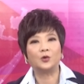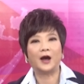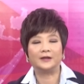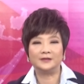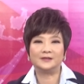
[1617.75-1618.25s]

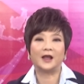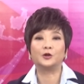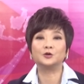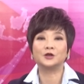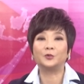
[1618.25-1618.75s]
话你才
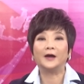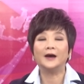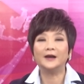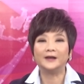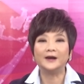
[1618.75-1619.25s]
能够成为
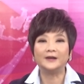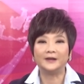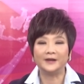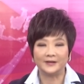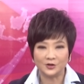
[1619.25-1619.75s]
二零二
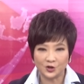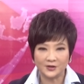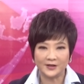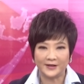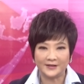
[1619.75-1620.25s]
零年真正的